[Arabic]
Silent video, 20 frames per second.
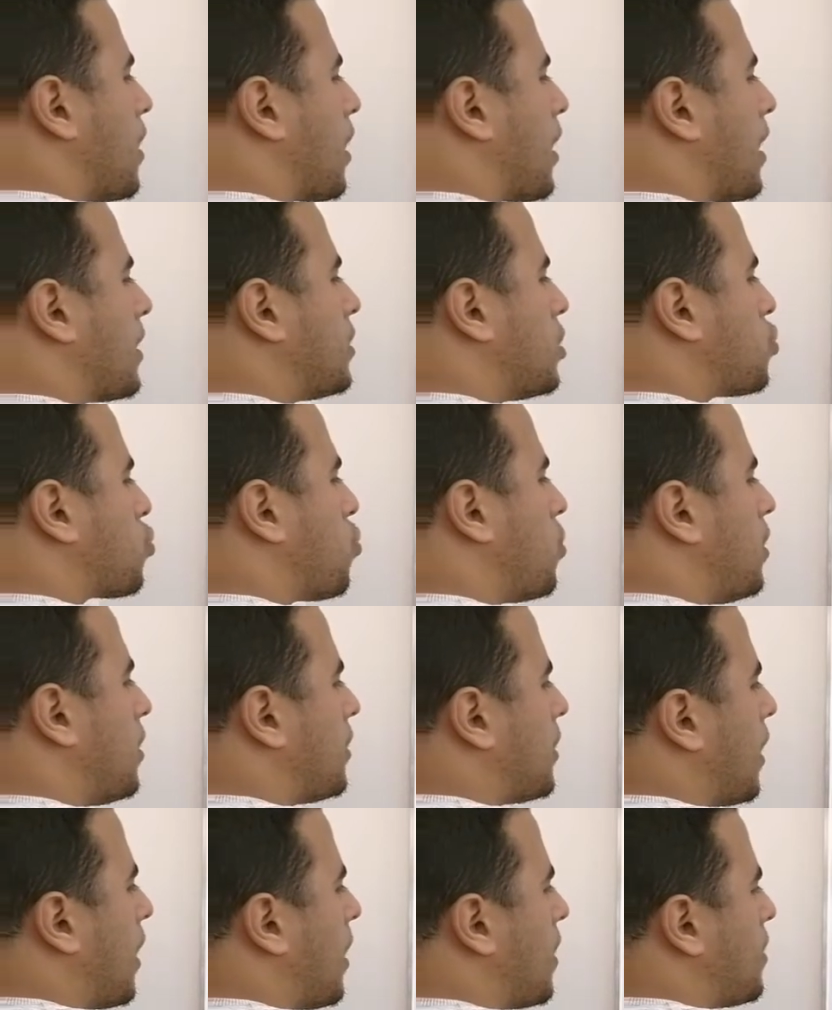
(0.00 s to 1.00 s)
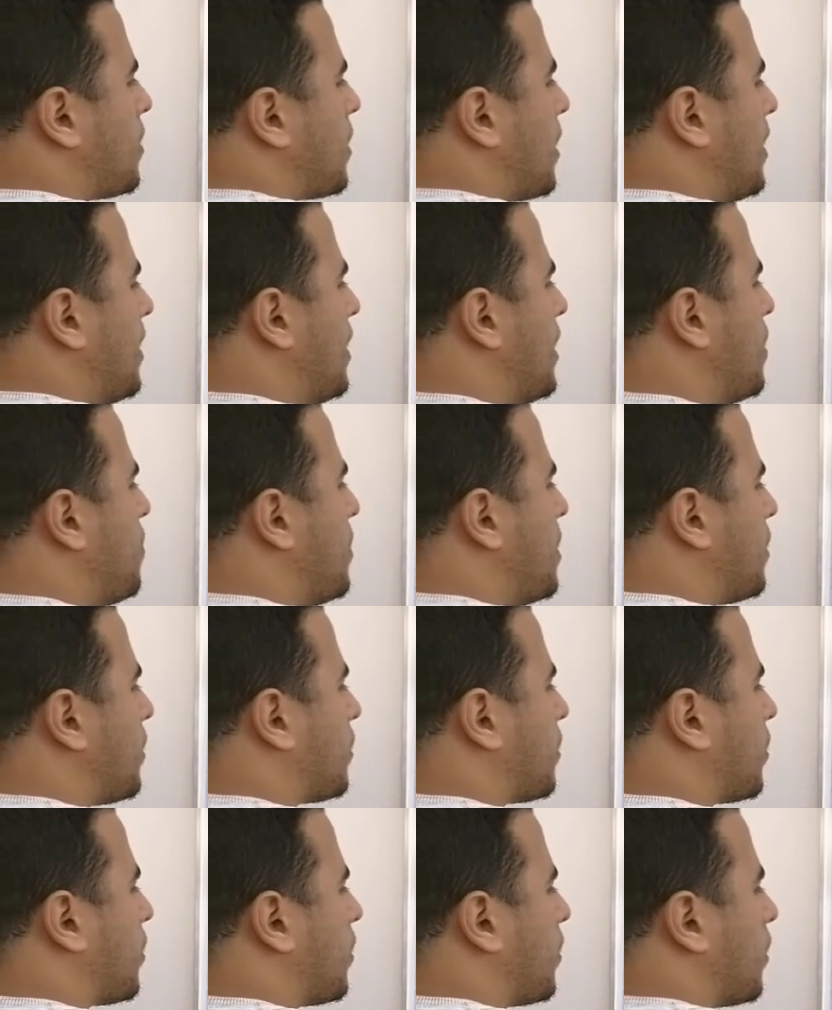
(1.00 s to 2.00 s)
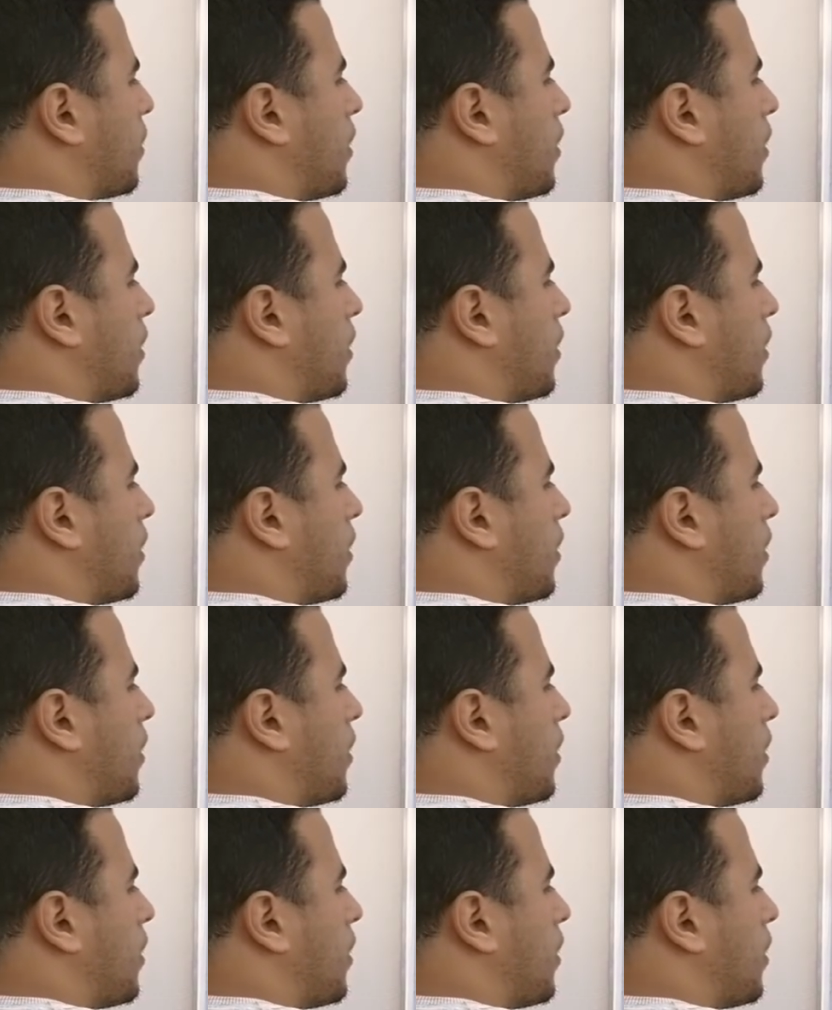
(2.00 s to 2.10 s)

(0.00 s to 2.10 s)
غادي تقول لنا ان الليميت